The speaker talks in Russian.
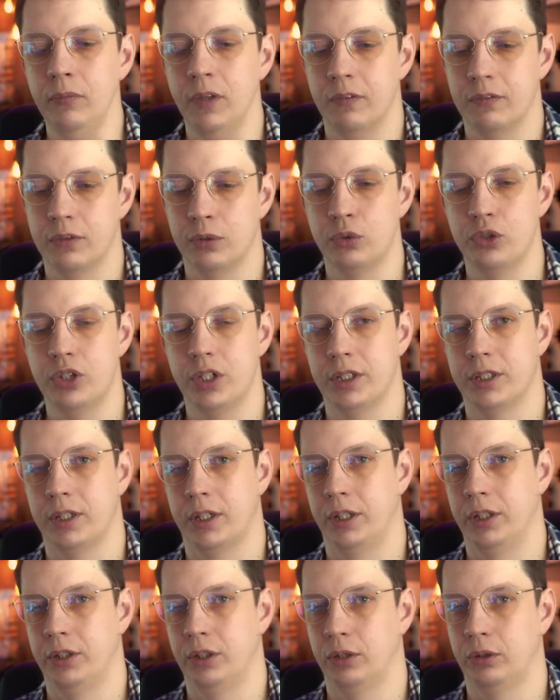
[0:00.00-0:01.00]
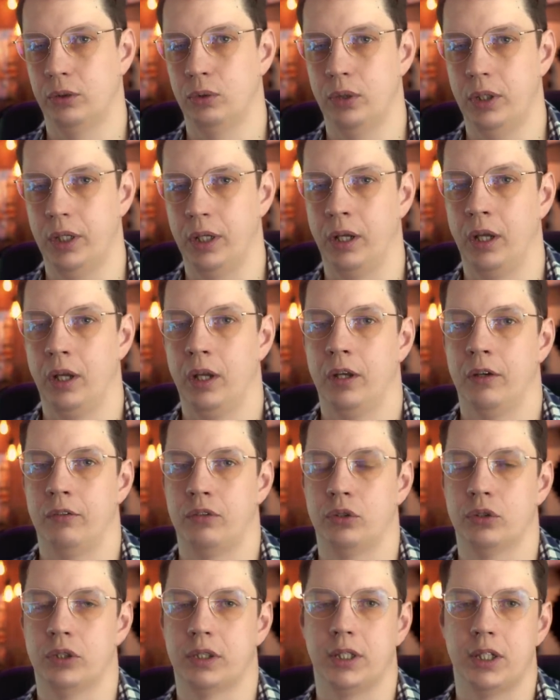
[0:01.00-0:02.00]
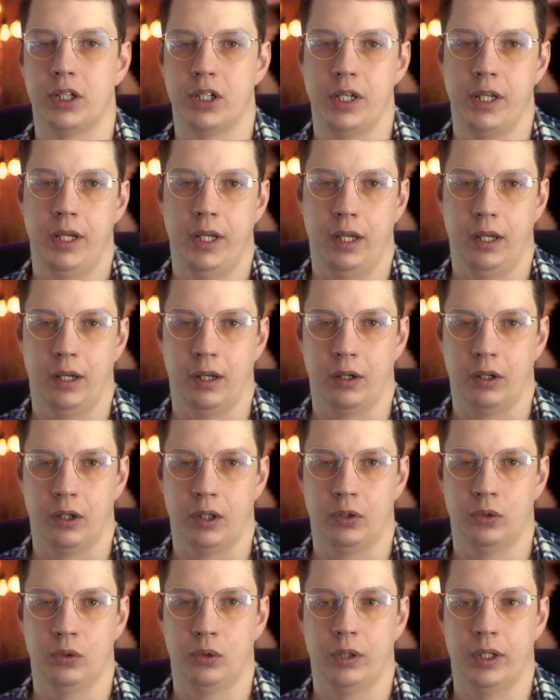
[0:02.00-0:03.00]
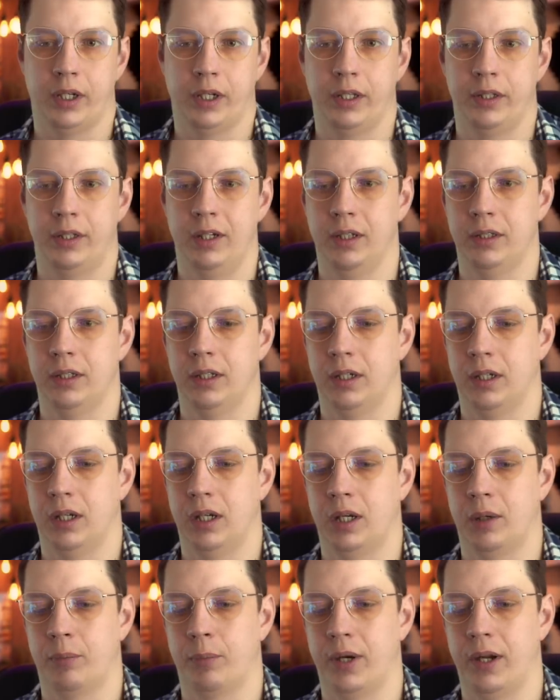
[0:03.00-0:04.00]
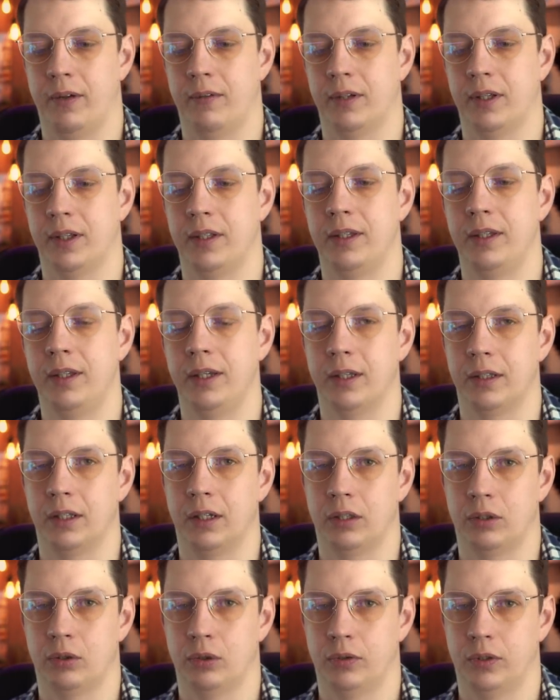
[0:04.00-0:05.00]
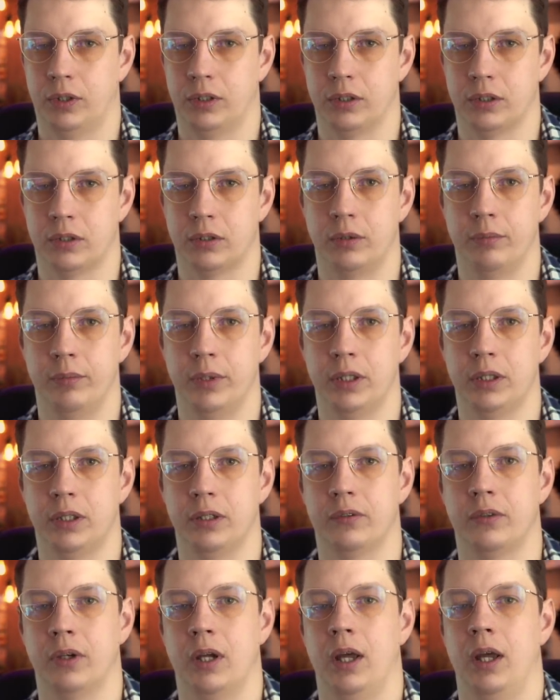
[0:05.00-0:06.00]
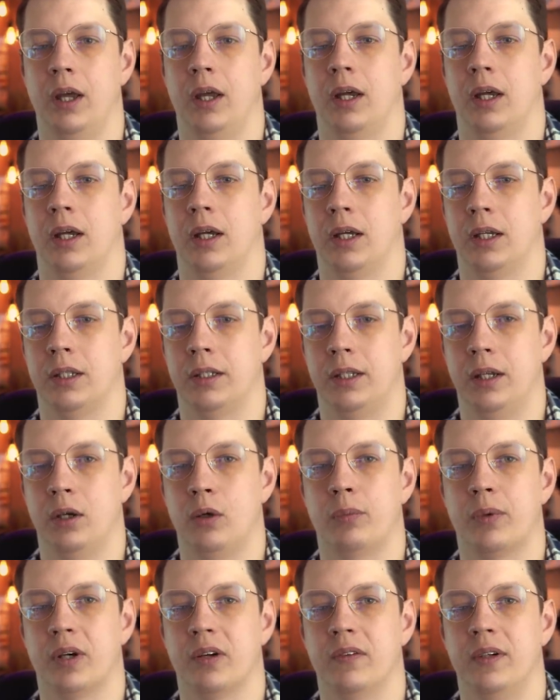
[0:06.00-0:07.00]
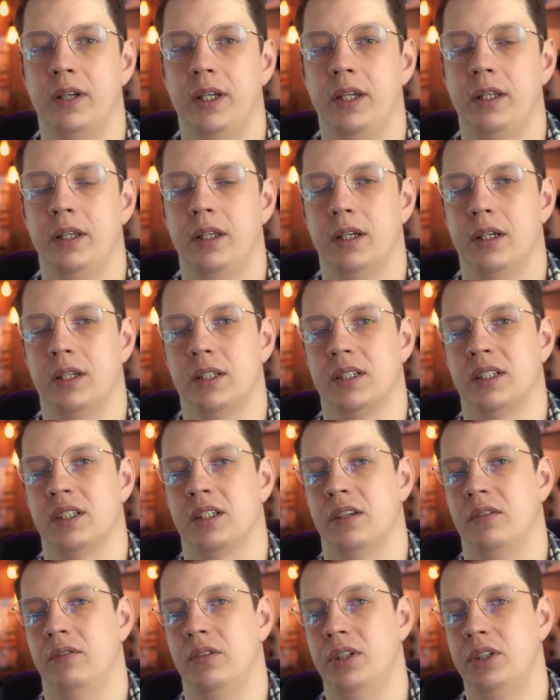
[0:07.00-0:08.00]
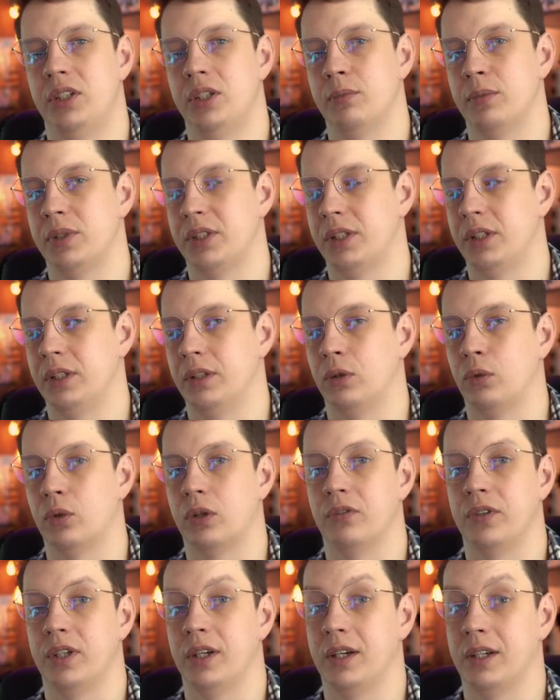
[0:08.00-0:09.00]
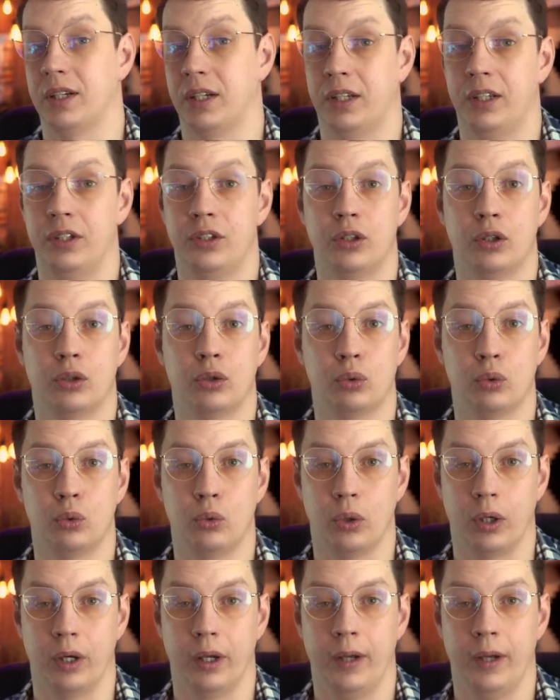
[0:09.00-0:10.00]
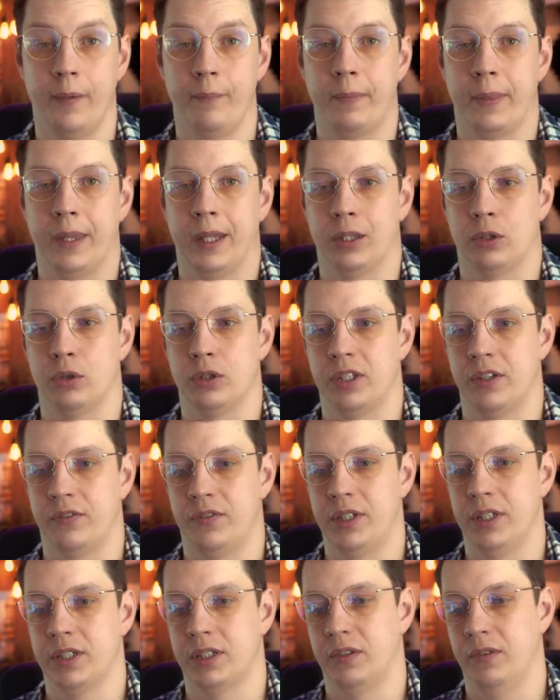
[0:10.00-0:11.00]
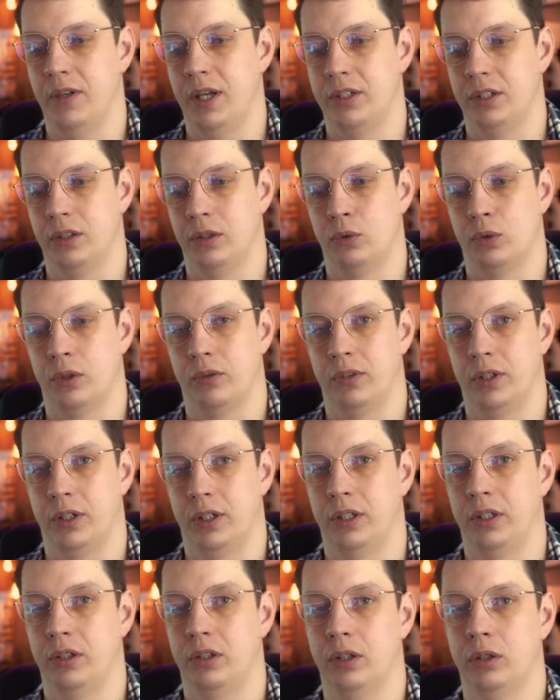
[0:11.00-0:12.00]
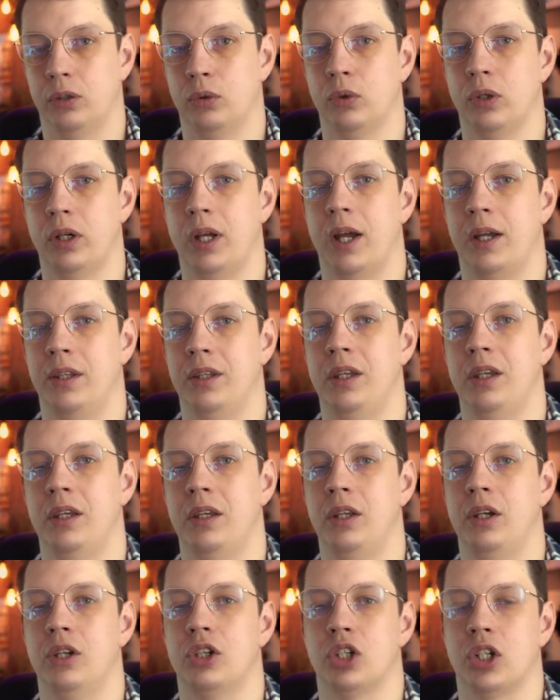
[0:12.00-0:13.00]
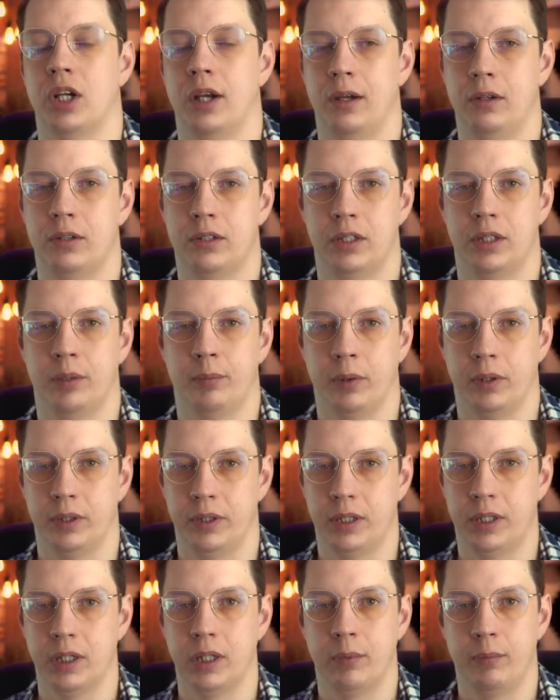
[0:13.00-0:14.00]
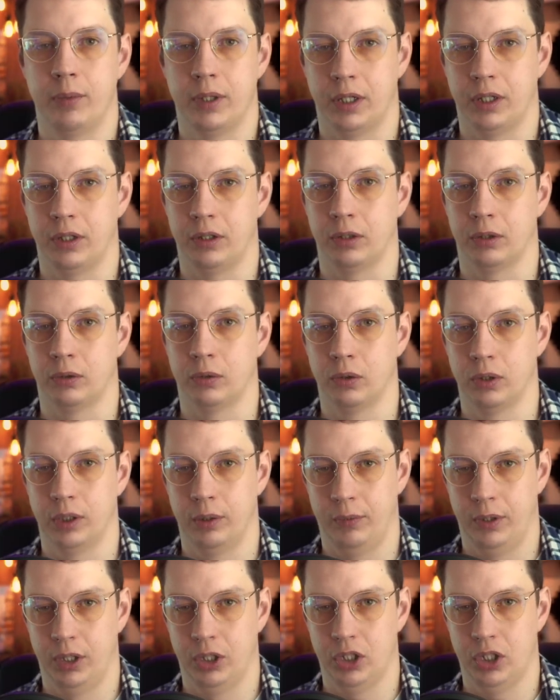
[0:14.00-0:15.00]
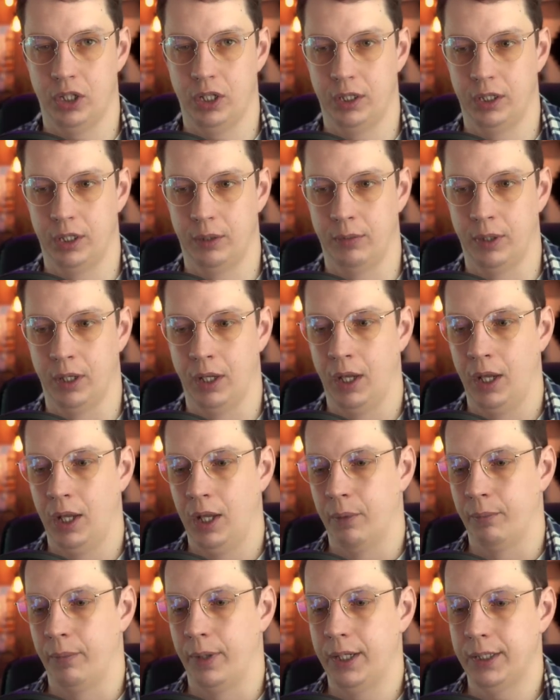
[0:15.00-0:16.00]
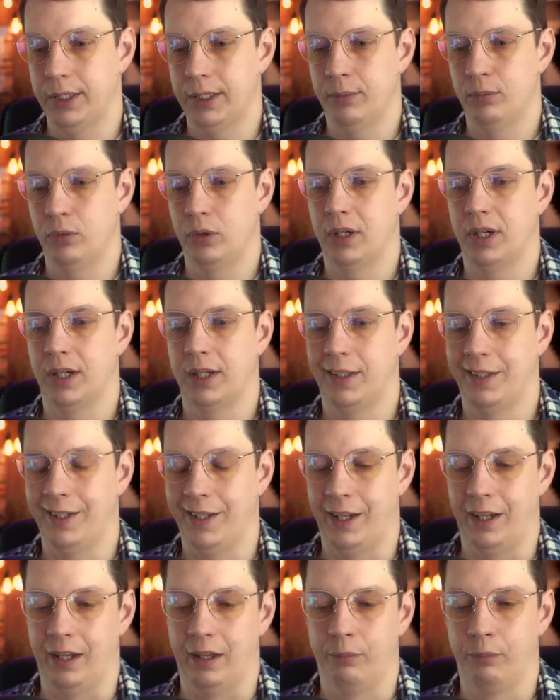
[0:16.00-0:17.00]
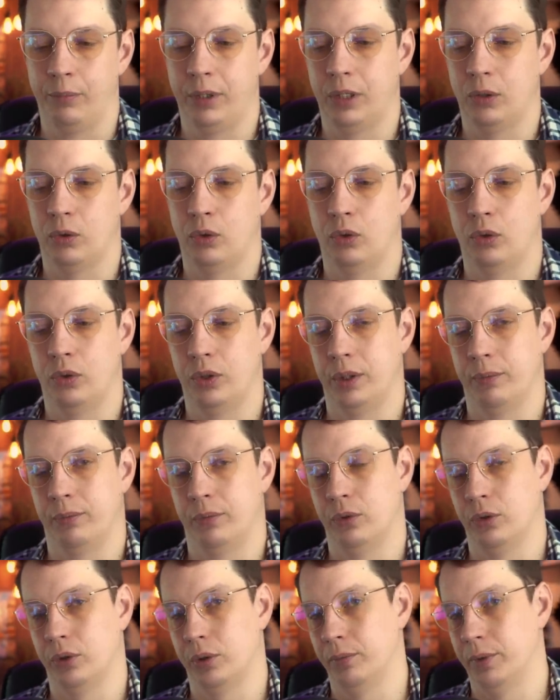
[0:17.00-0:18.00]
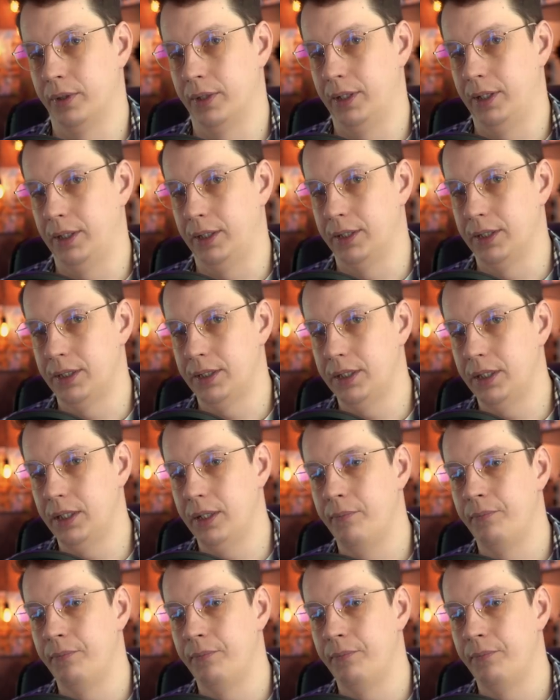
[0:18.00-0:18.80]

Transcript: В случае с архитектурой все сложнее. У архитектора, как правило, нет готовых инструментов а, для управления зависимостей на уровне архитектуры. То есть все связи на уровне архитектуры, они и решаются дополнительными архитектурными решениями. Поэтому, когда мы уходим от монолитности,